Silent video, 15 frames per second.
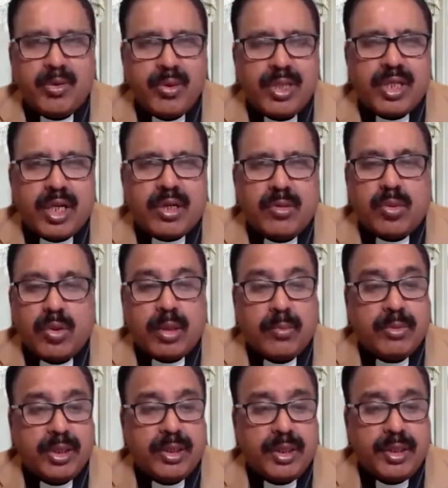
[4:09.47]
मैं क्विट कर रहा हूँ
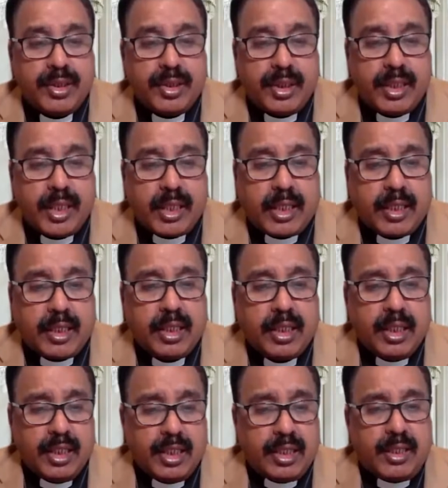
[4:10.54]
क्योंकि मुझे ये है कि
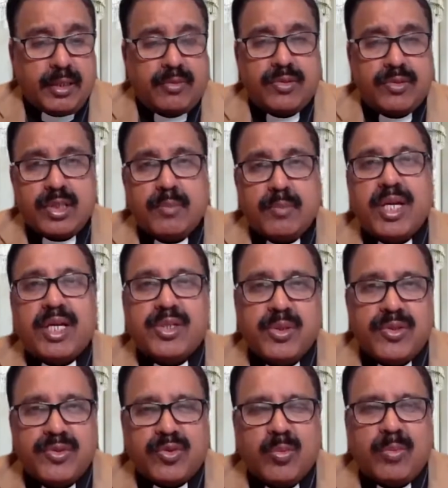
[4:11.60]
ये
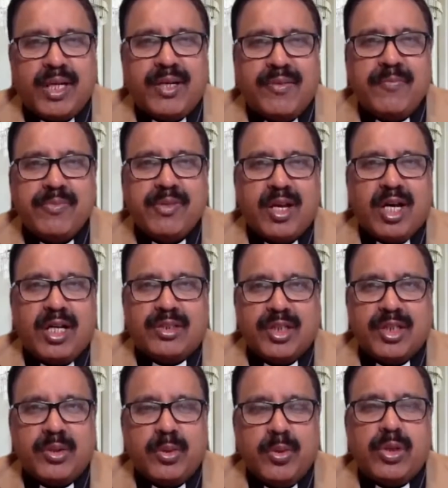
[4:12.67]
सब्जेक्ट जो है इसको मैं
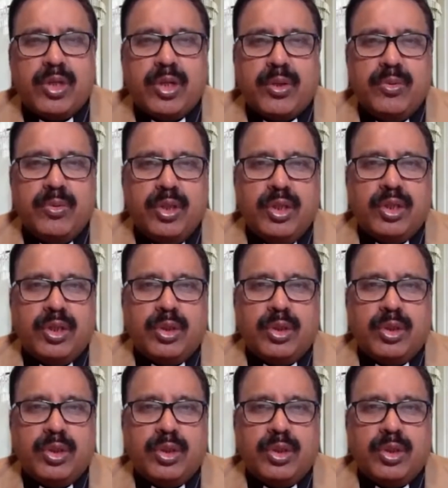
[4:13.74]
आज कंक्लूड करूँ